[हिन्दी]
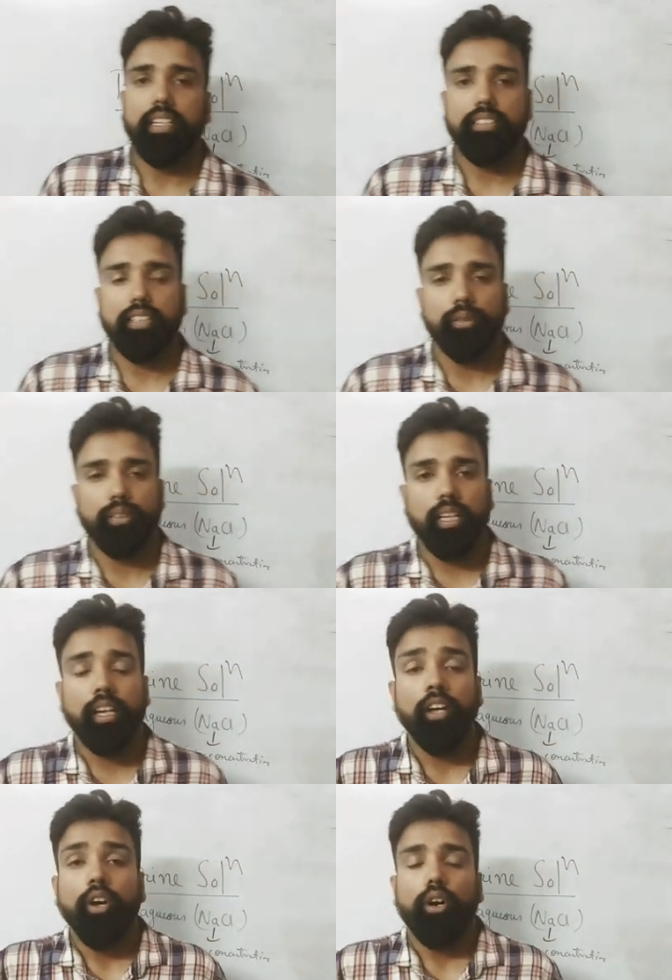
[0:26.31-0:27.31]
में एनिशियल होता
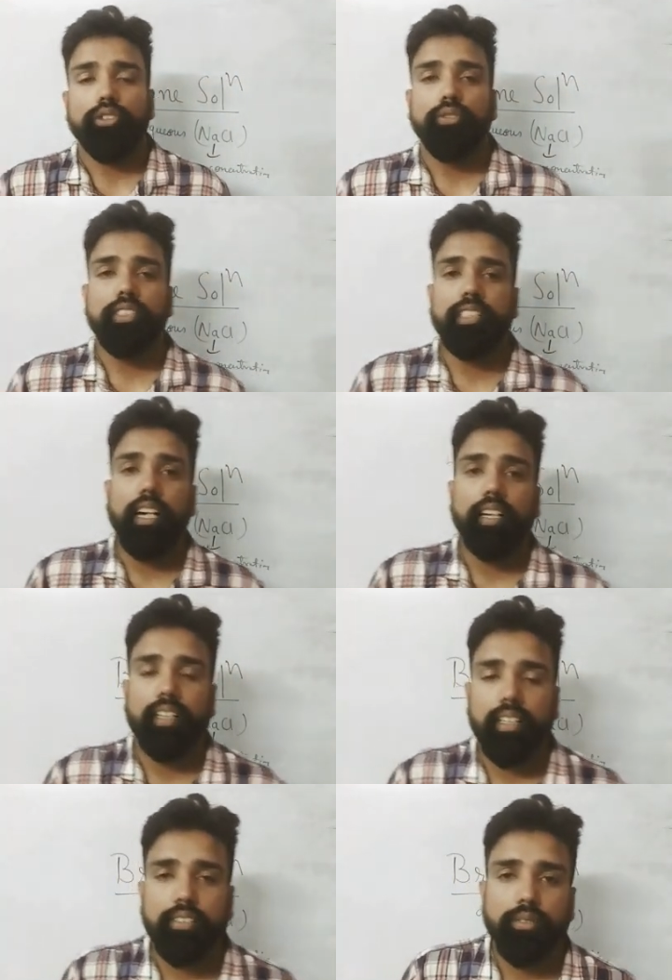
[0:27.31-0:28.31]
है और जो इसका
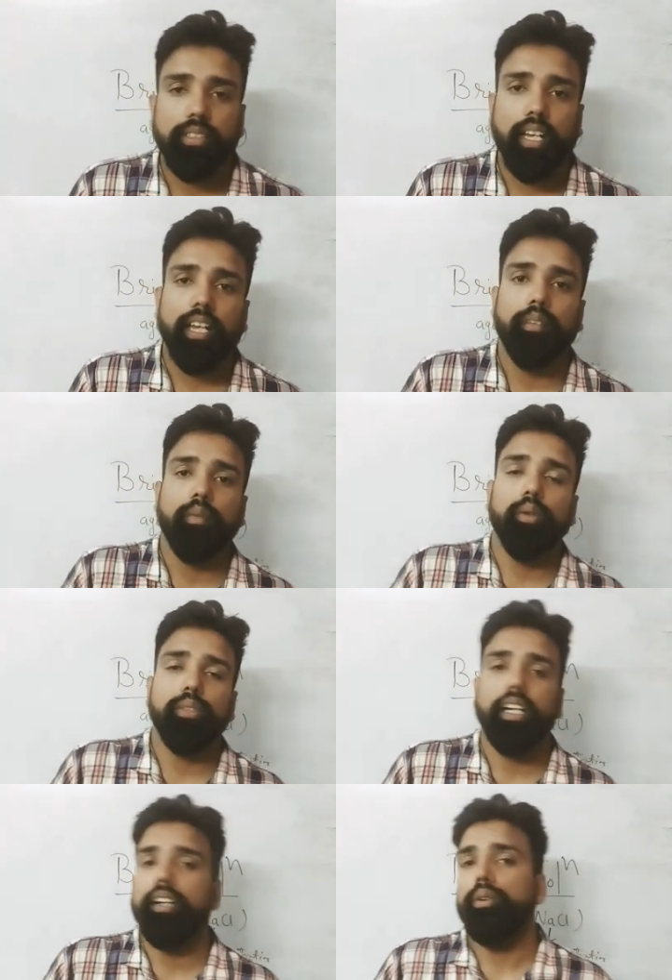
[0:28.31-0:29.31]
अकरेंस होता है वो
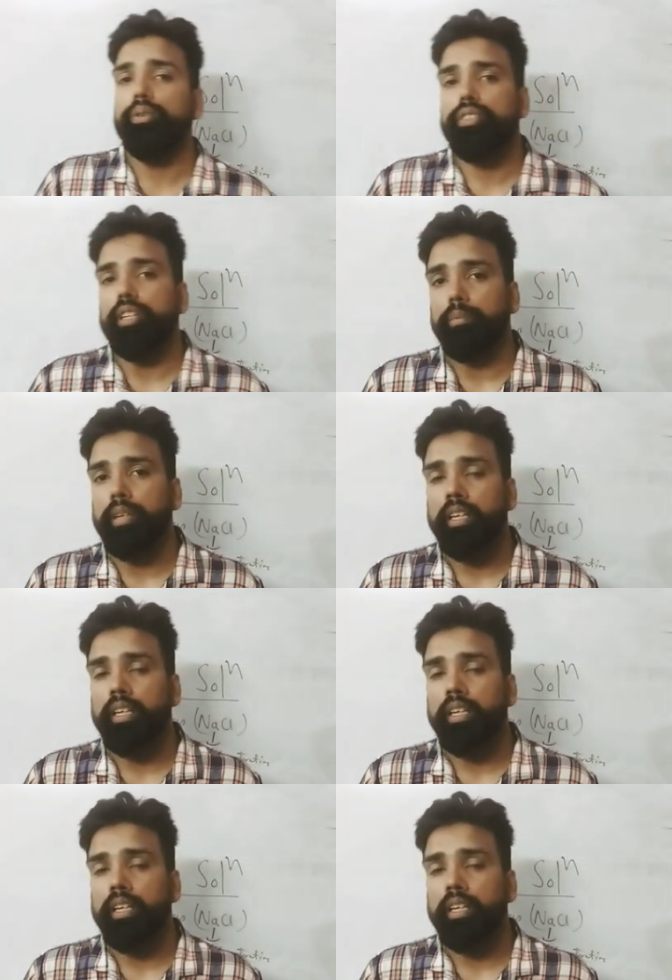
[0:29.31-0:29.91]
होता है ओशियन